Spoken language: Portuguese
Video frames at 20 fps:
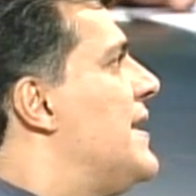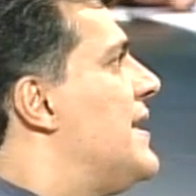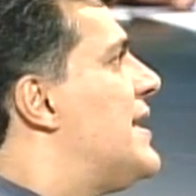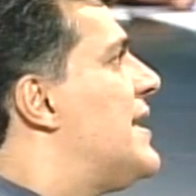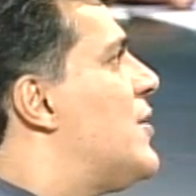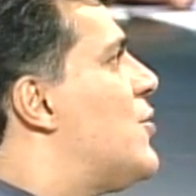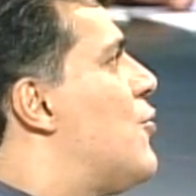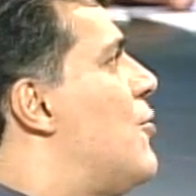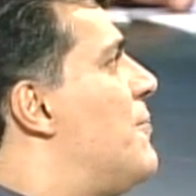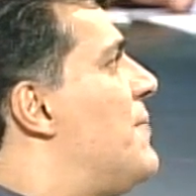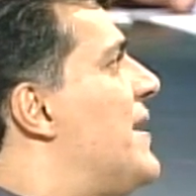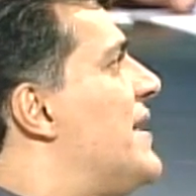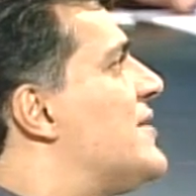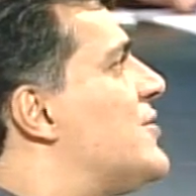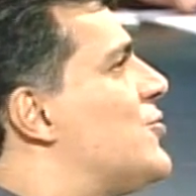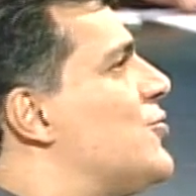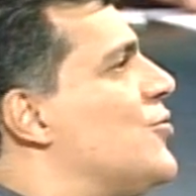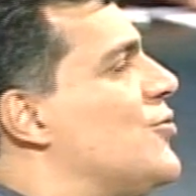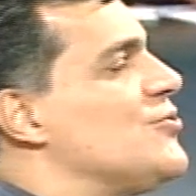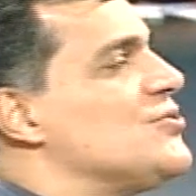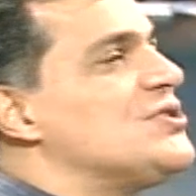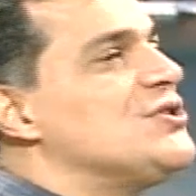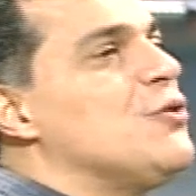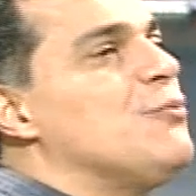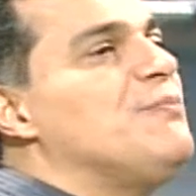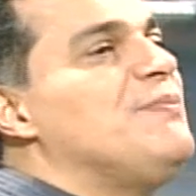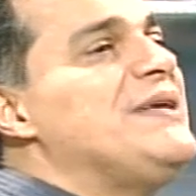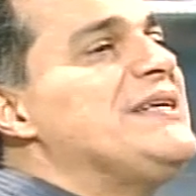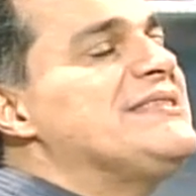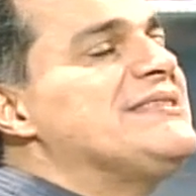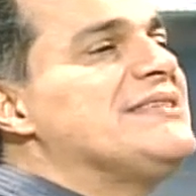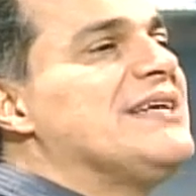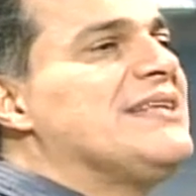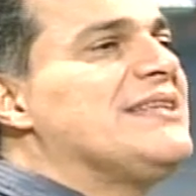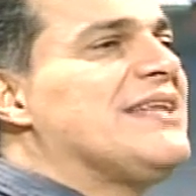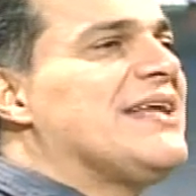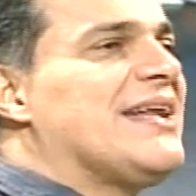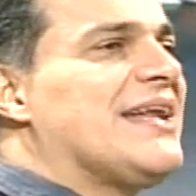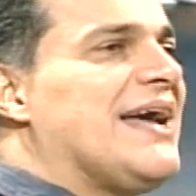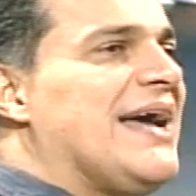e que completou o seu
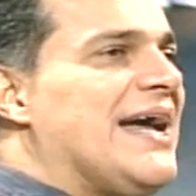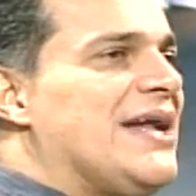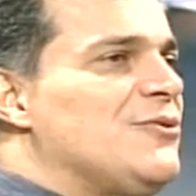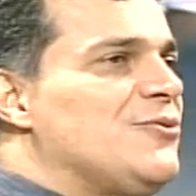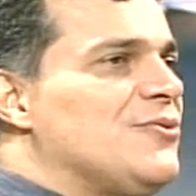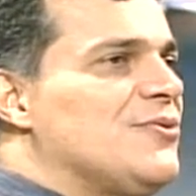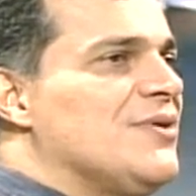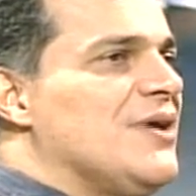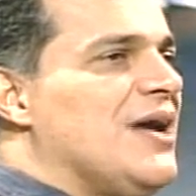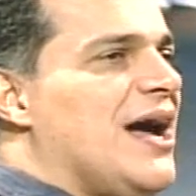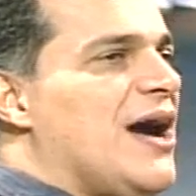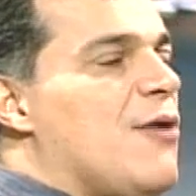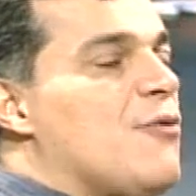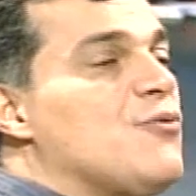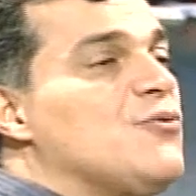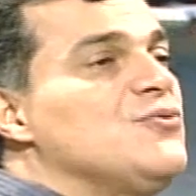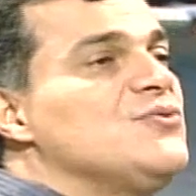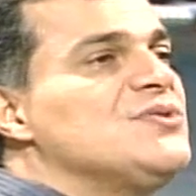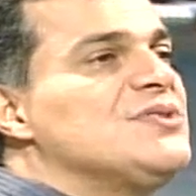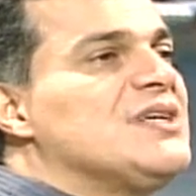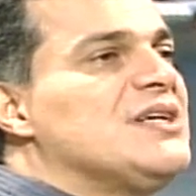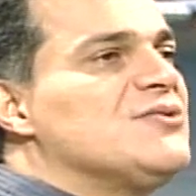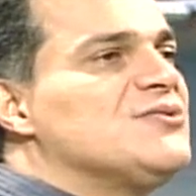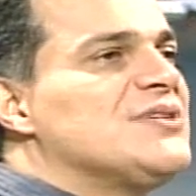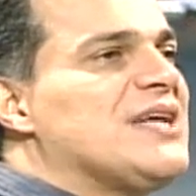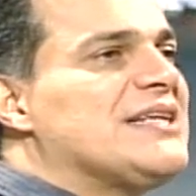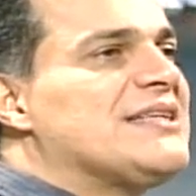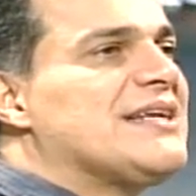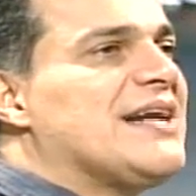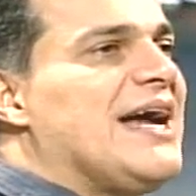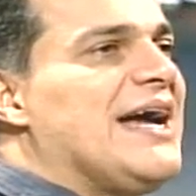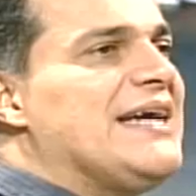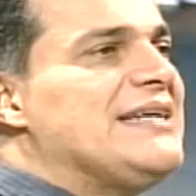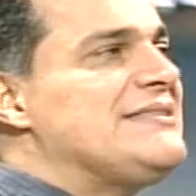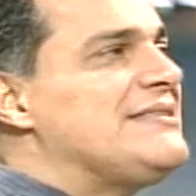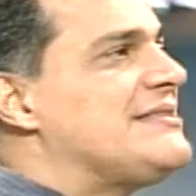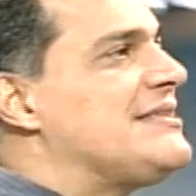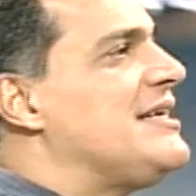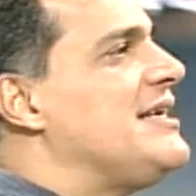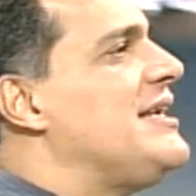bicentenário alguns anos
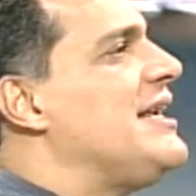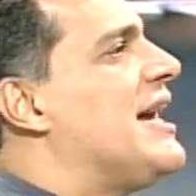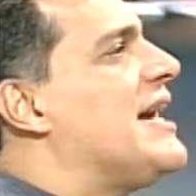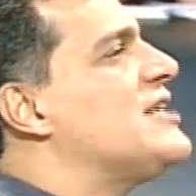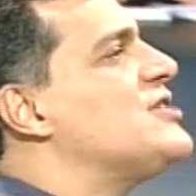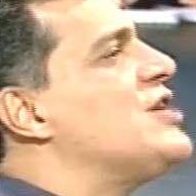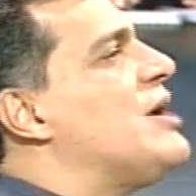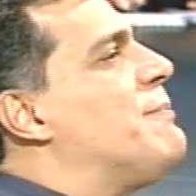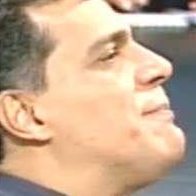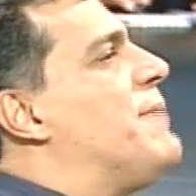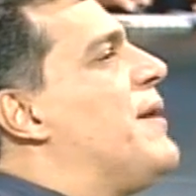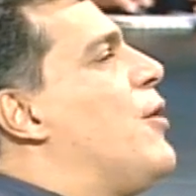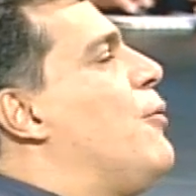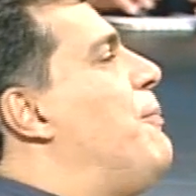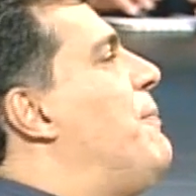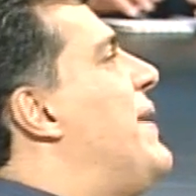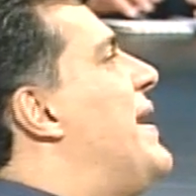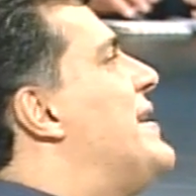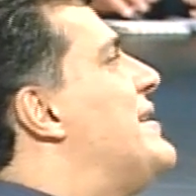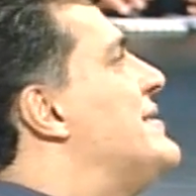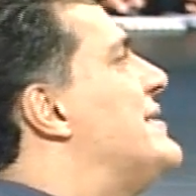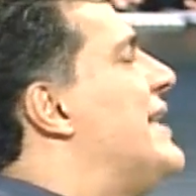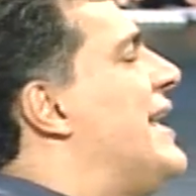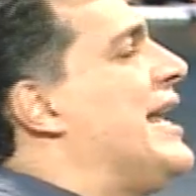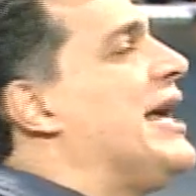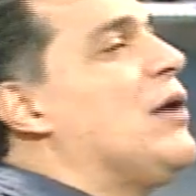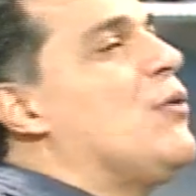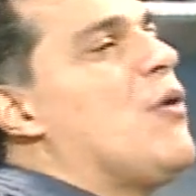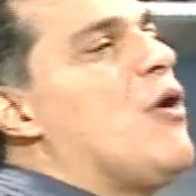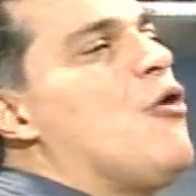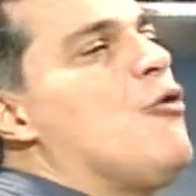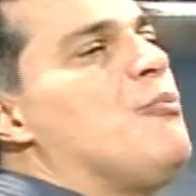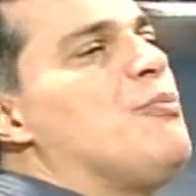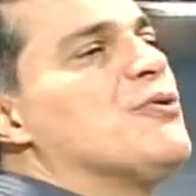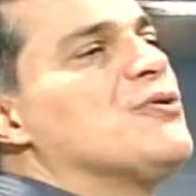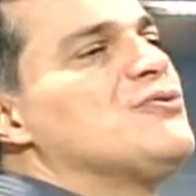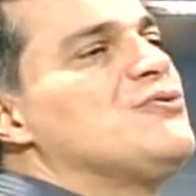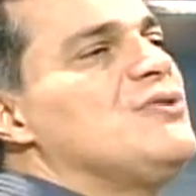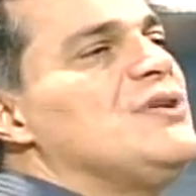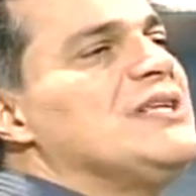atrás e a GEPEL perdeu a
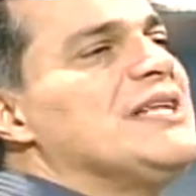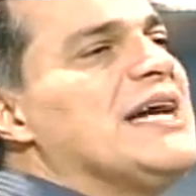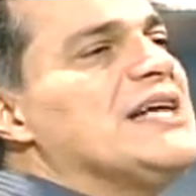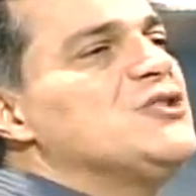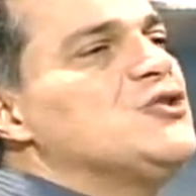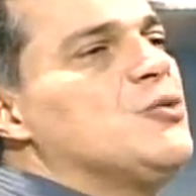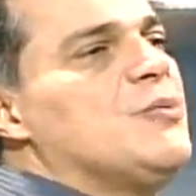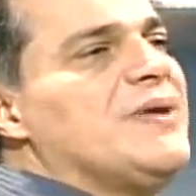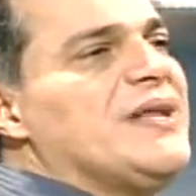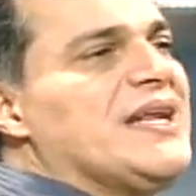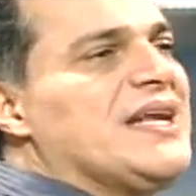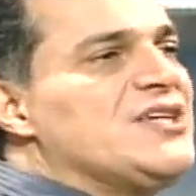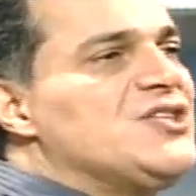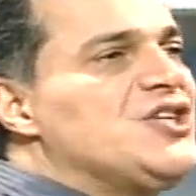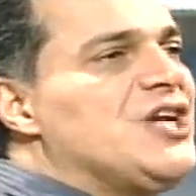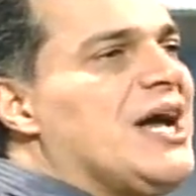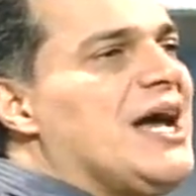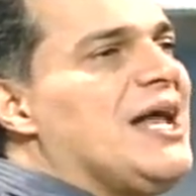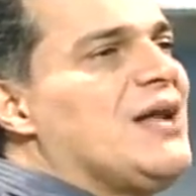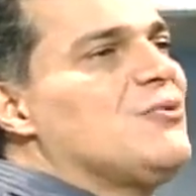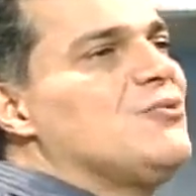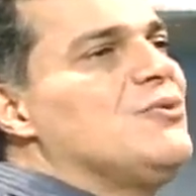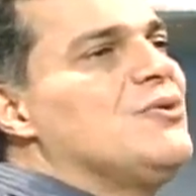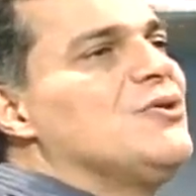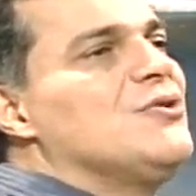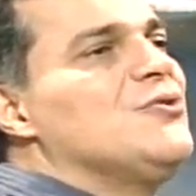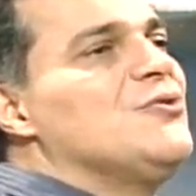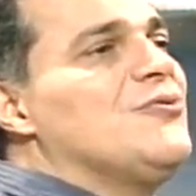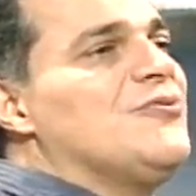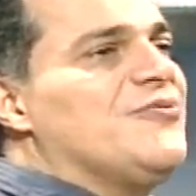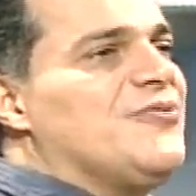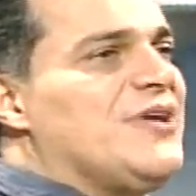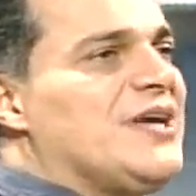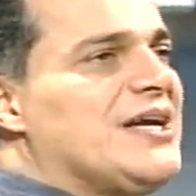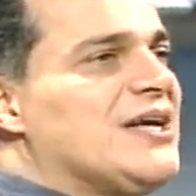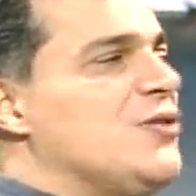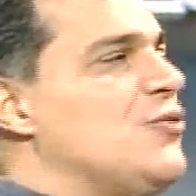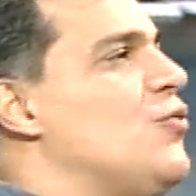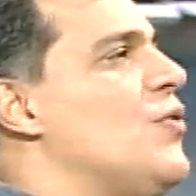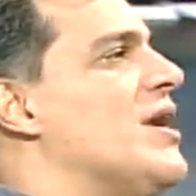oportunidade de homenageá-lo no
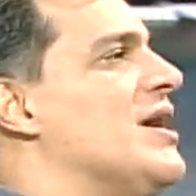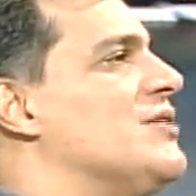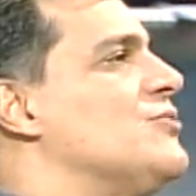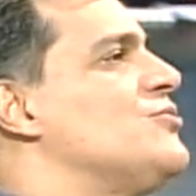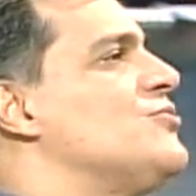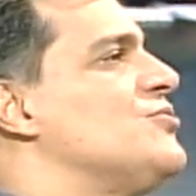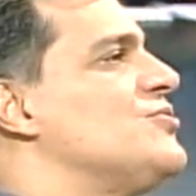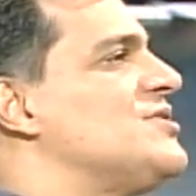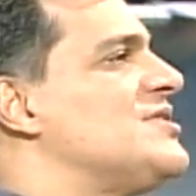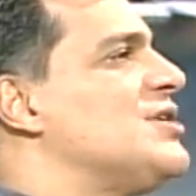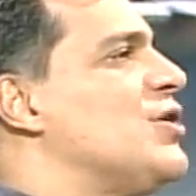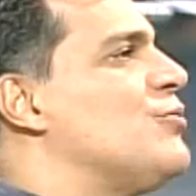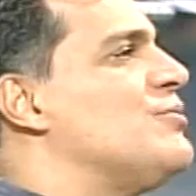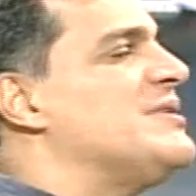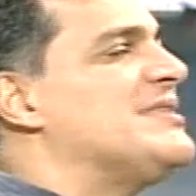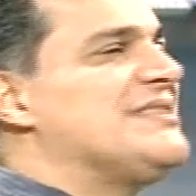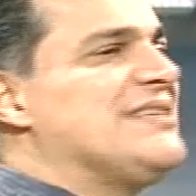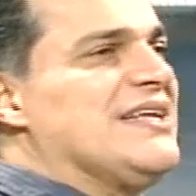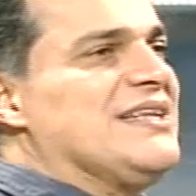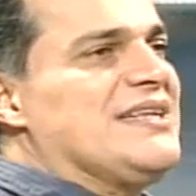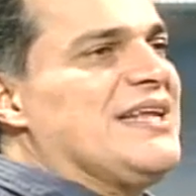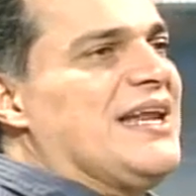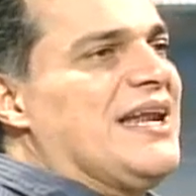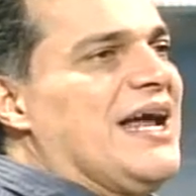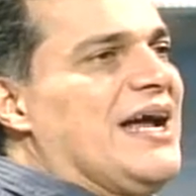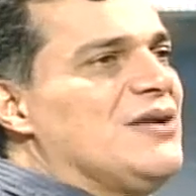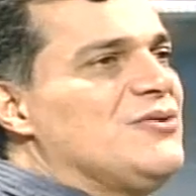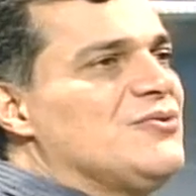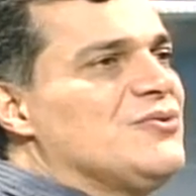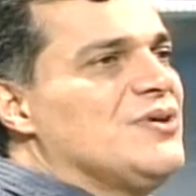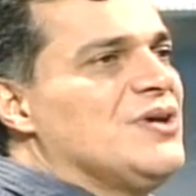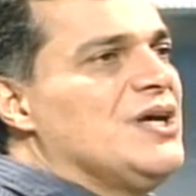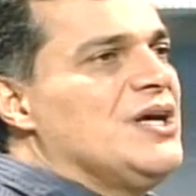FICA no ano do seu bicentenário.